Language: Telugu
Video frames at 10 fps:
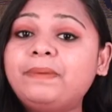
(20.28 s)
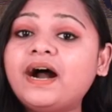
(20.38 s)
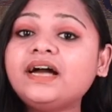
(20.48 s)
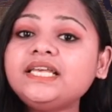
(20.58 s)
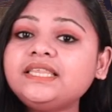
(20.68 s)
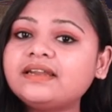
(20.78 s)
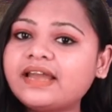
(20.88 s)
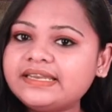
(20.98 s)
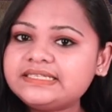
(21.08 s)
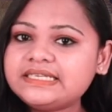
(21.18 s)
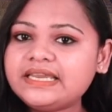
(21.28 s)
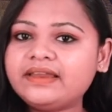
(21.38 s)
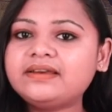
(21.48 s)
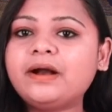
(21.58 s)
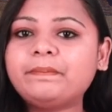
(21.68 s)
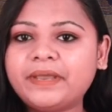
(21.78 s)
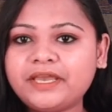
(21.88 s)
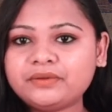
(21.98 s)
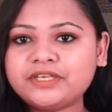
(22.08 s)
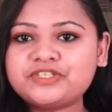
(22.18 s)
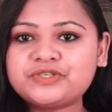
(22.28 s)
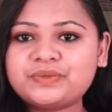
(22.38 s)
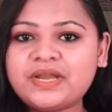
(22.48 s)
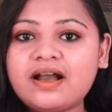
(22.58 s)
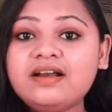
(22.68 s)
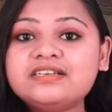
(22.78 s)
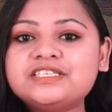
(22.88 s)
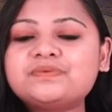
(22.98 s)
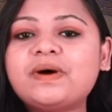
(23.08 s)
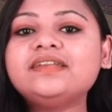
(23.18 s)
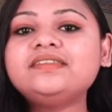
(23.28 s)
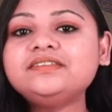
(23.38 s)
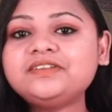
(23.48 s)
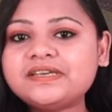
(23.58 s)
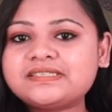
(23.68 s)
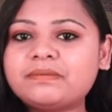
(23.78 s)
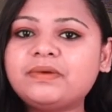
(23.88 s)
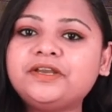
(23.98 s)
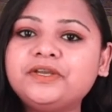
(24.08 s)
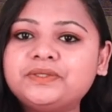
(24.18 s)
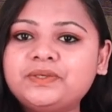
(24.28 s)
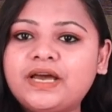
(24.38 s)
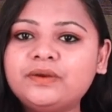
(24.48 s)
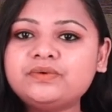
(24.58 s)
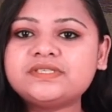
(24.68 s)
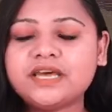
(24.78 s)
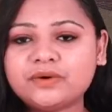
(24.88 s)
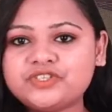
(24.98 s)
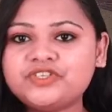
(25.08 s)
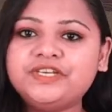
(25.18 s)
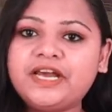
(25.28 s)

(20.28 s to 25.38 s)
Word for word: భారత నైటింగేల్గా పేరు తెచ్చుకున్న స్వాతంత్ర్య సమరయోధురాలు సరోజిని